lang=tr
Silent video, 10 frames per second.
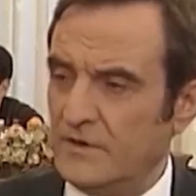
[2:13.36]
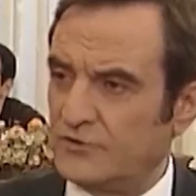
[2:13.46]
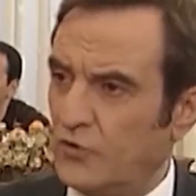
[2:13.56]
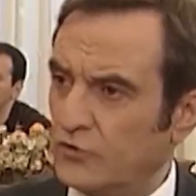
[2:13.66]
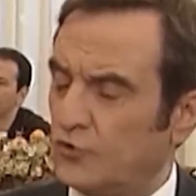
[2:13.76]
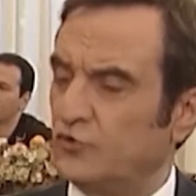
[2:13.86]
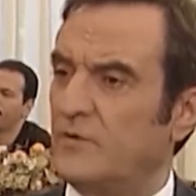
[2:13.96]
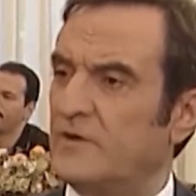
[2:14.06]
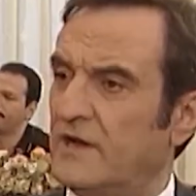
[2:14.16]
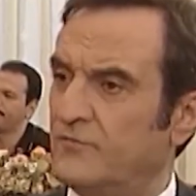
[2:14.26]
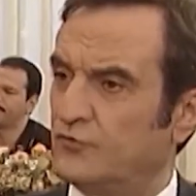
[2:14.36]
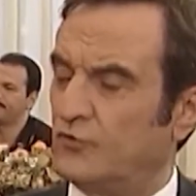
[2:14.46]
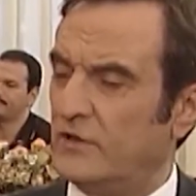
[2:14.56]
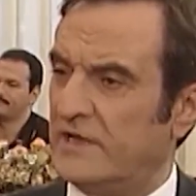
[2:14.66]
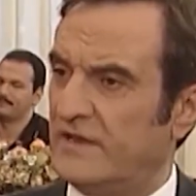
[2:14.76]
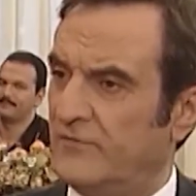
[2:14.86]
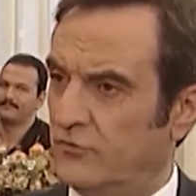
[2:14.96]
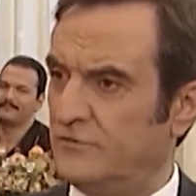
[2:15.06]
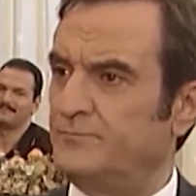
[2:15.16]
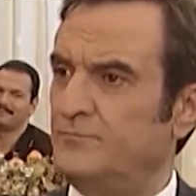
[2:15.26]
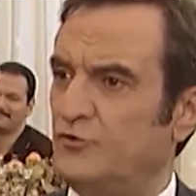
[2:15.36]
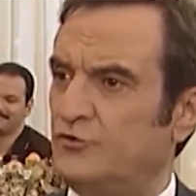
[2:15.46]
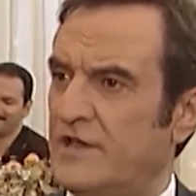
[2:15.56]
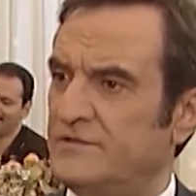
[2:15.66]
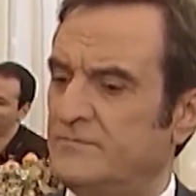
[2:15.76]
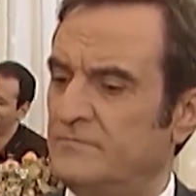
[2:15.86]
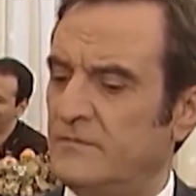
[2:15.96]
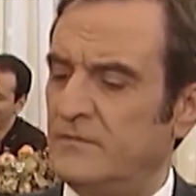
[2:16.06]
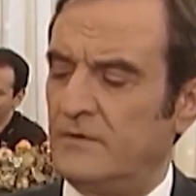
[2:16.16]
Hiç koskocaman havuzu olan ev olur mu Müjgancığım?